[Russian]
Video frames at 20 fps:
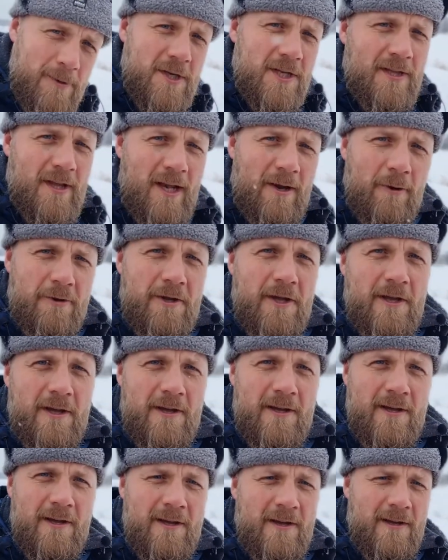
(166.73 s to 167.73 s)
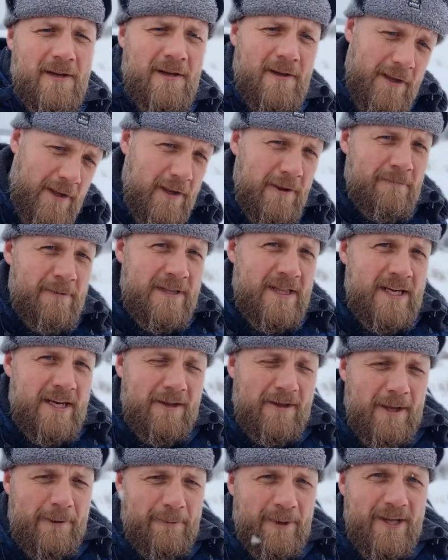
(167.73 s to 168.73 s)
уже на лед,
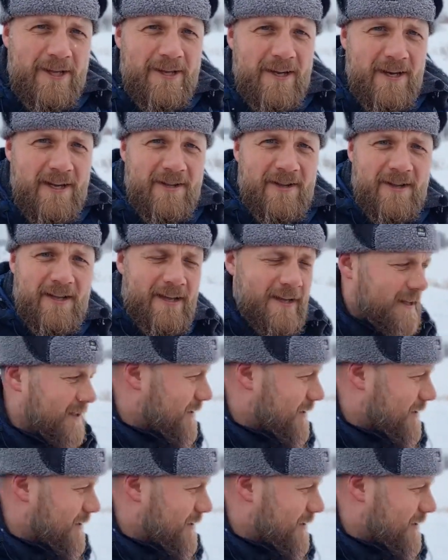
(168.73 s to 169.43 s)
смотреть самое интересное.